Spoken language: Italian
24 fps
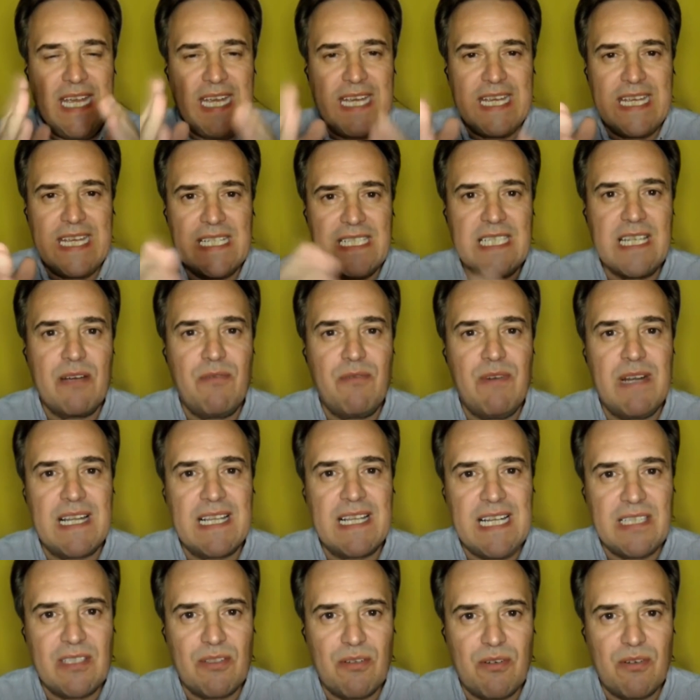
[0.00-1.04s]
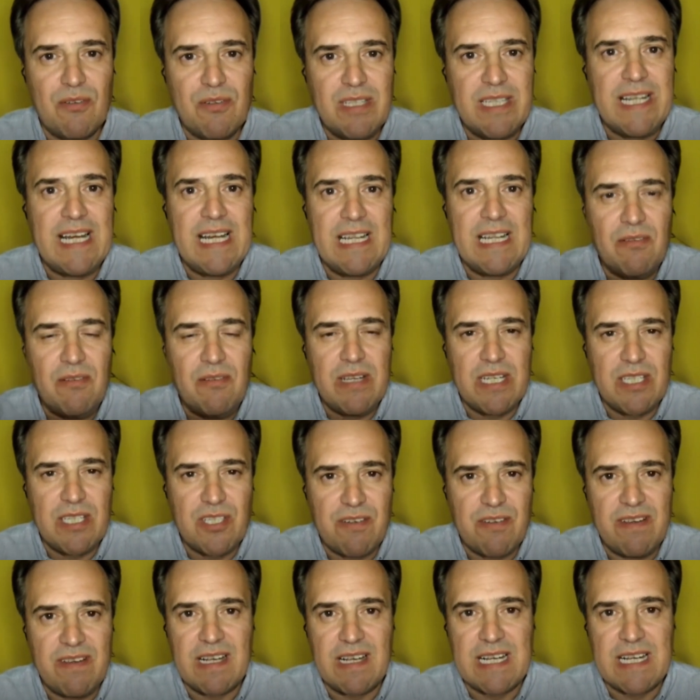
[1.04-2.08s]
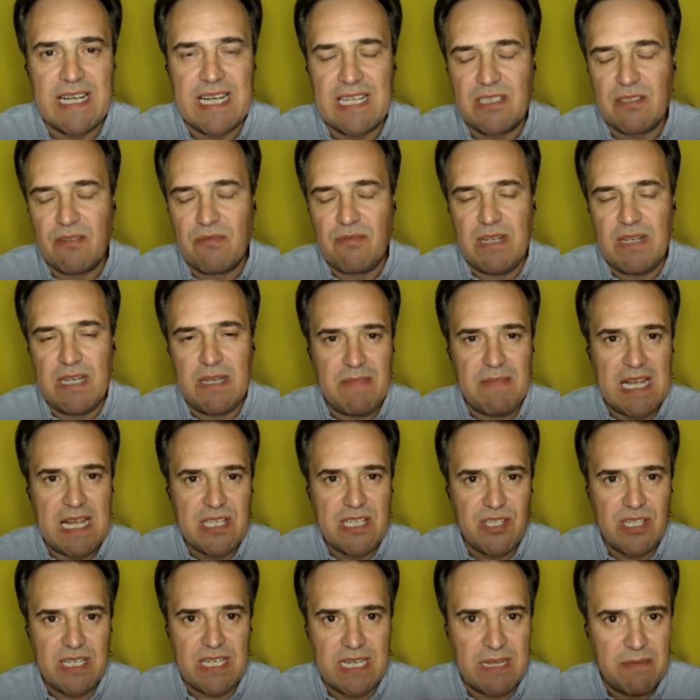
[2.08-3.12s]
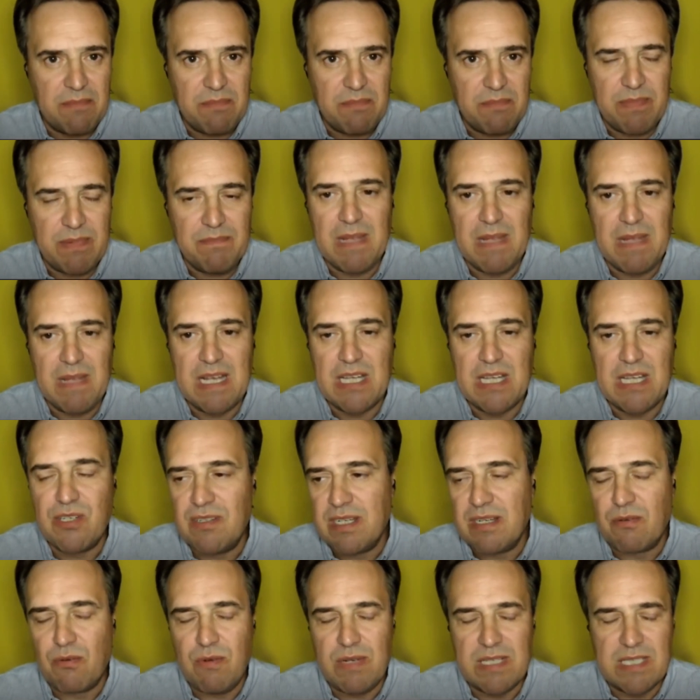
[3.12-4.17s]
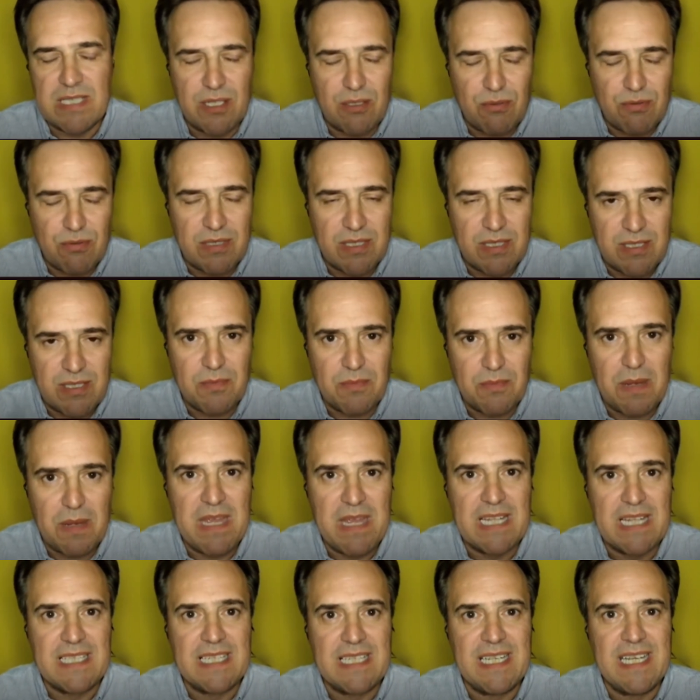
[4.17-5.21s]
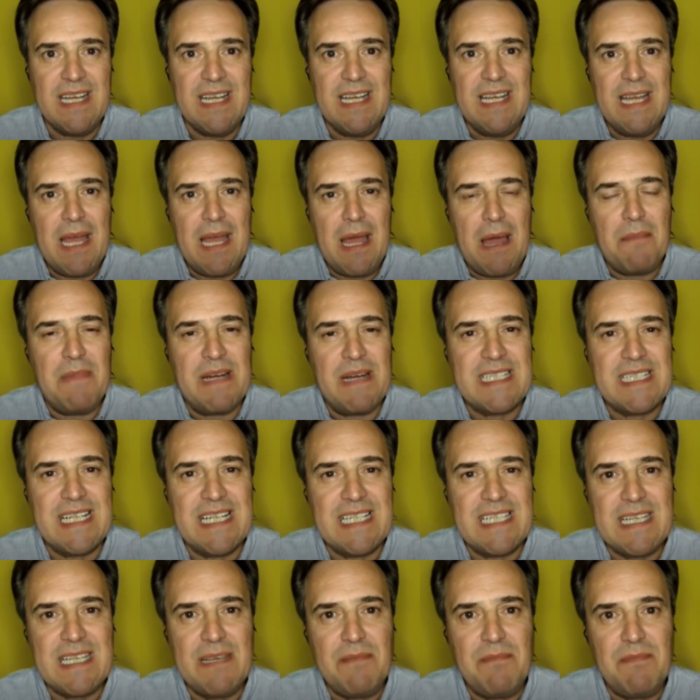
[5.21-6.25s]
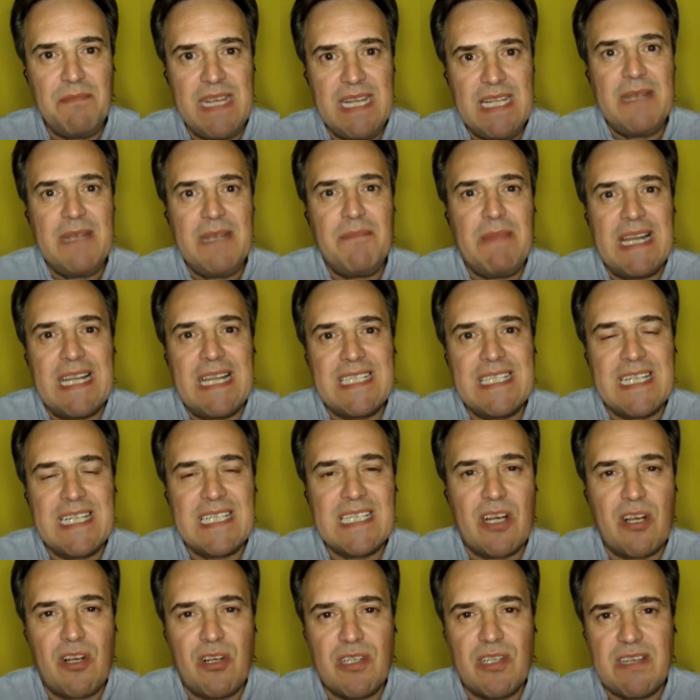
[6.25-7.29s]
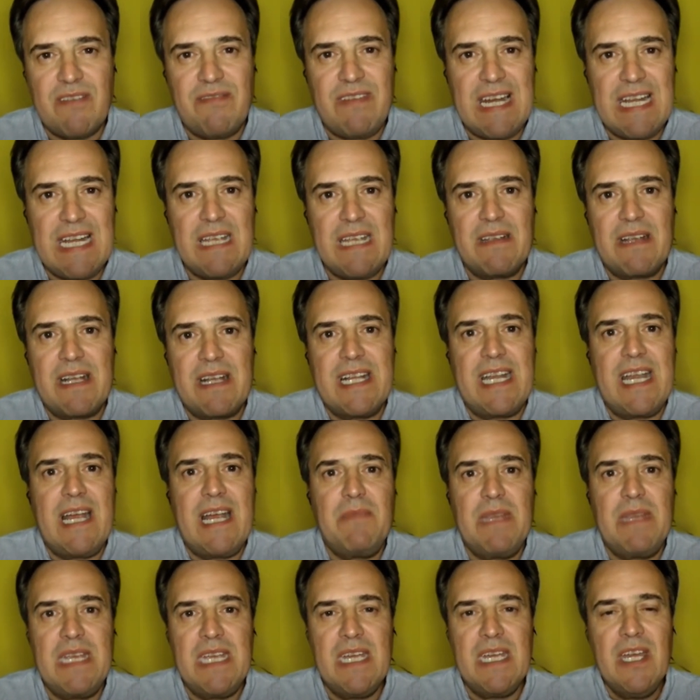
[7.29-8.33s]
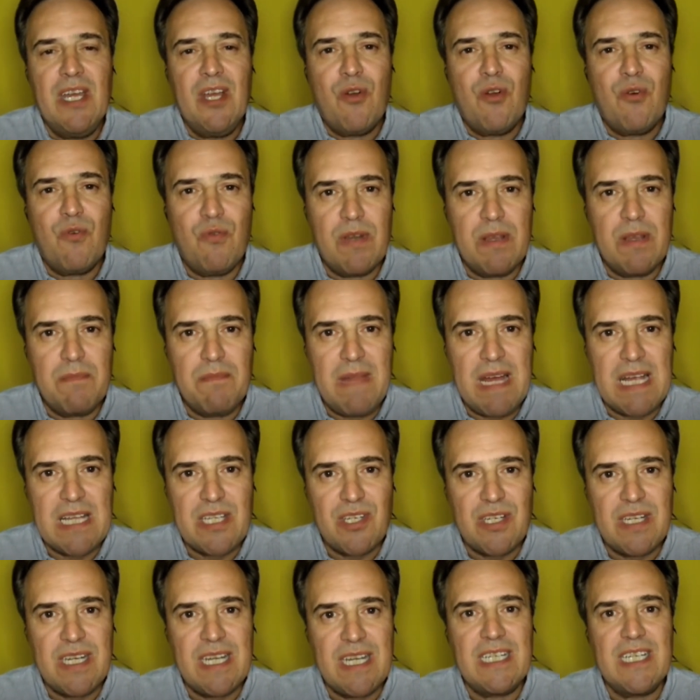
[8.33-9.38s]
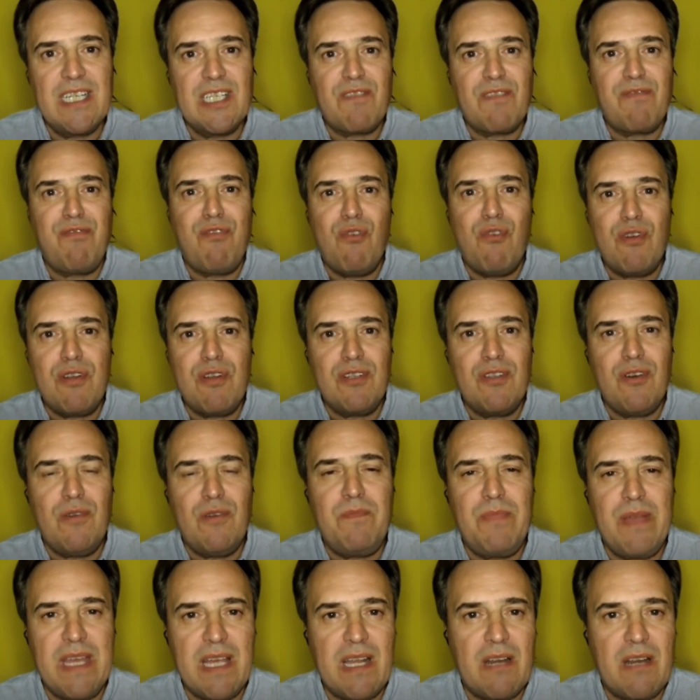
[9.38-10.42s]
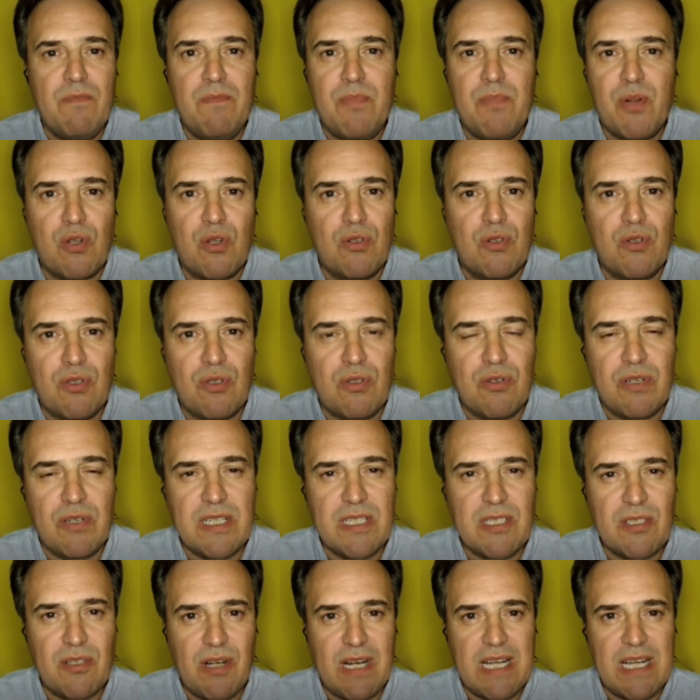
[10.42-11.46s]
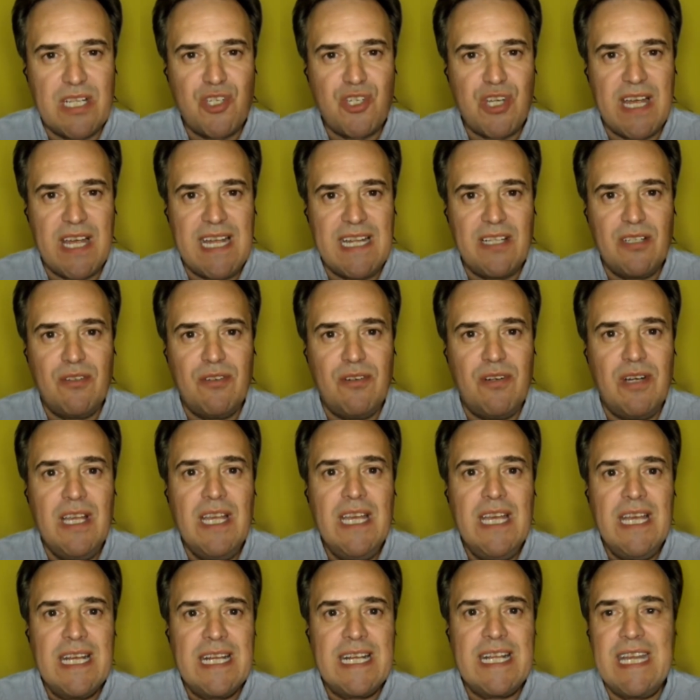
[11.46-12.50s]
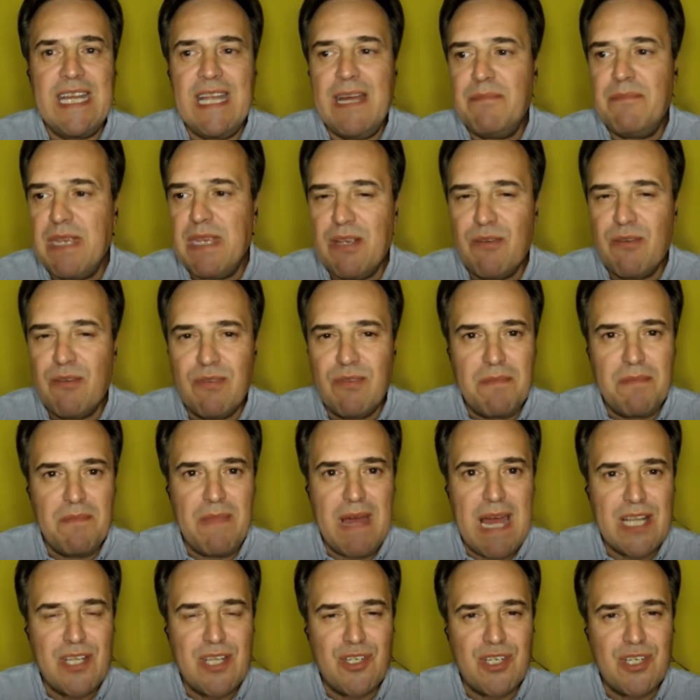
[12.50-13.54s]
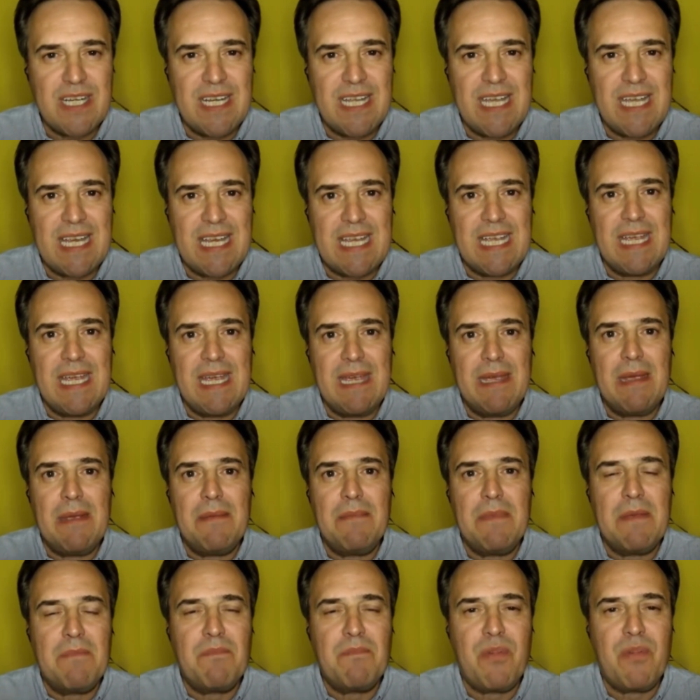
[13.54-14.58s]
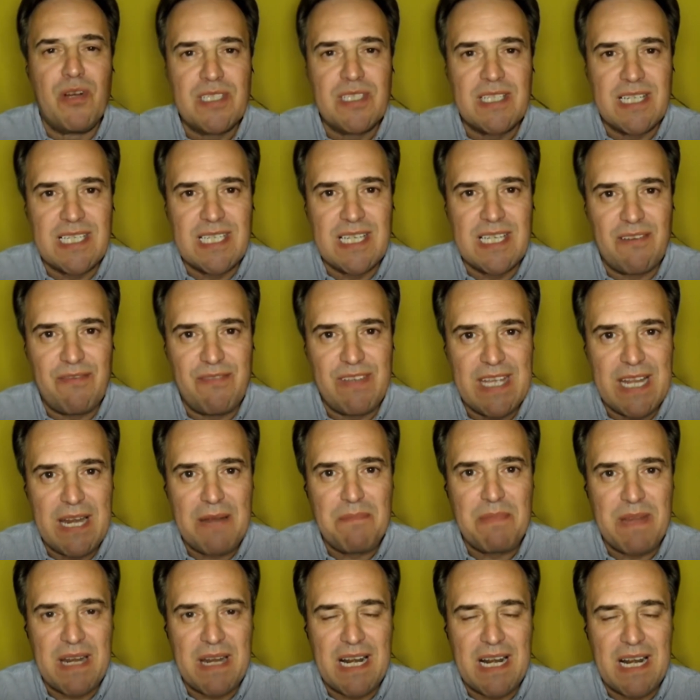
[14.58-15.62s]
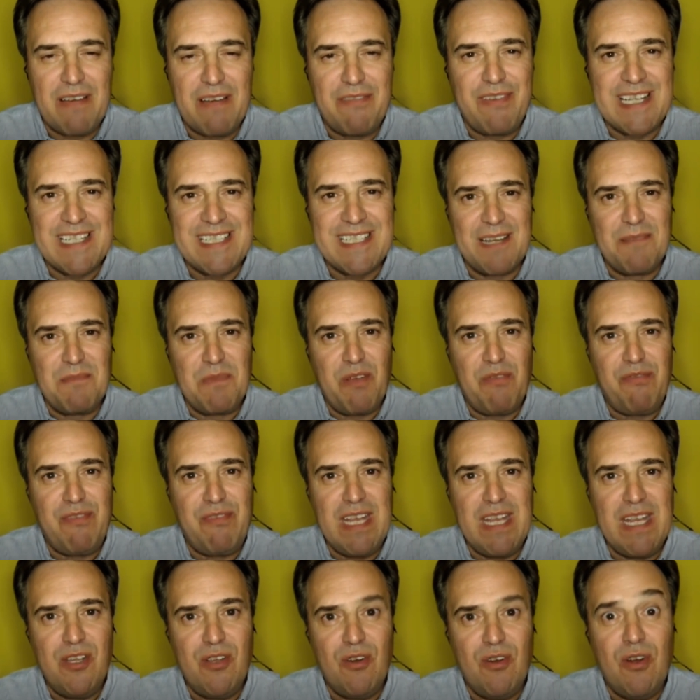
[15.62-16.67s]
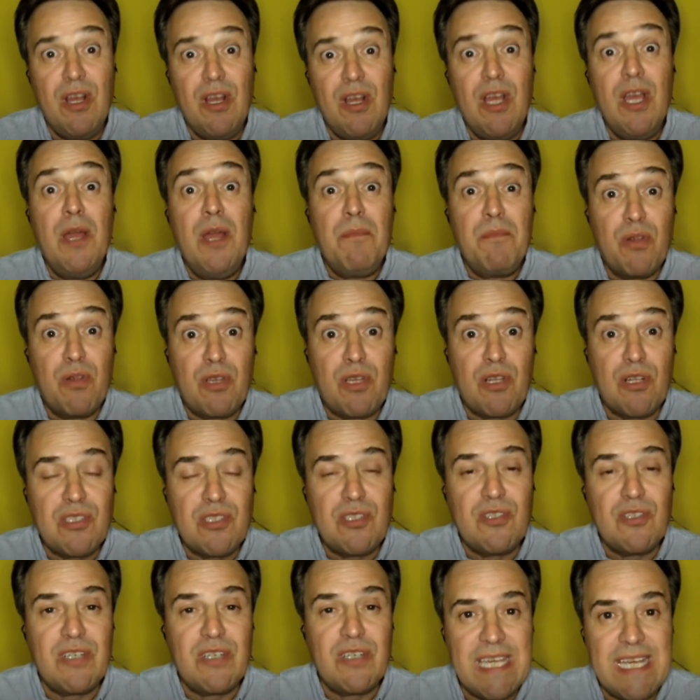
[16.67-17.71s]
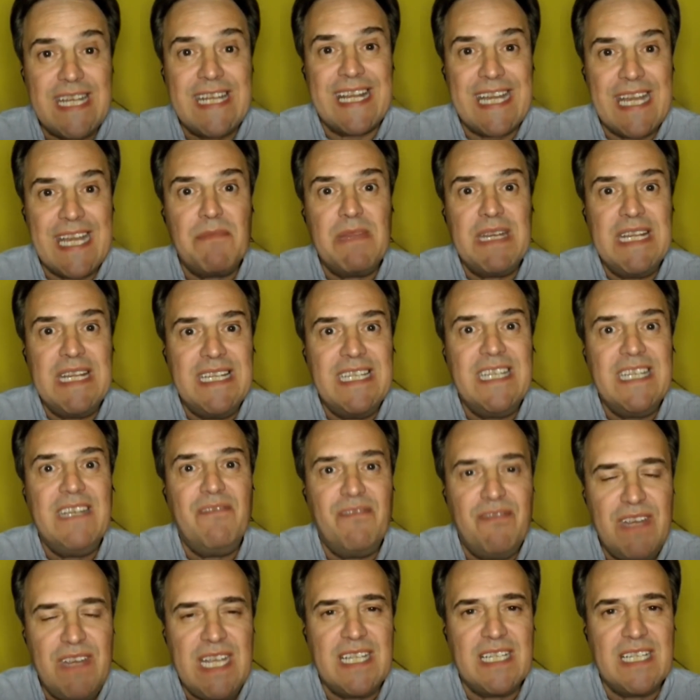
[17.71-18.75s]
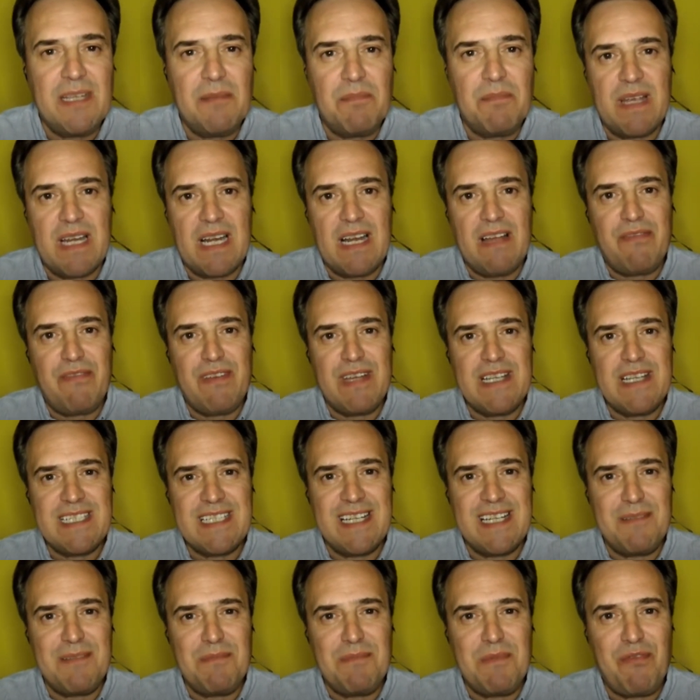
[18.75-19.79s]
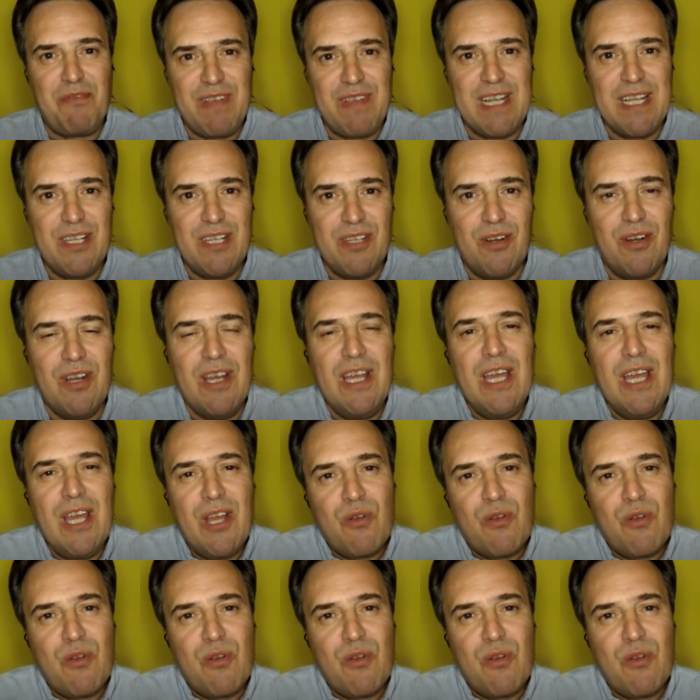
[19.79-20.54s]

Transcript: e che sta guardando lontano e ci aveva creato quell'immagine che immagino che quasi tutti insomma, abbiate abbastanza in mente, ma la stessa cosa vale, creami un'immagine un'immagine di sfondo per un prodotto che sto lanciando, creami un'immagine che mi possa servire per la festa di mio figlio, piuttosto che creami gli inviti per la festa di mio figlio.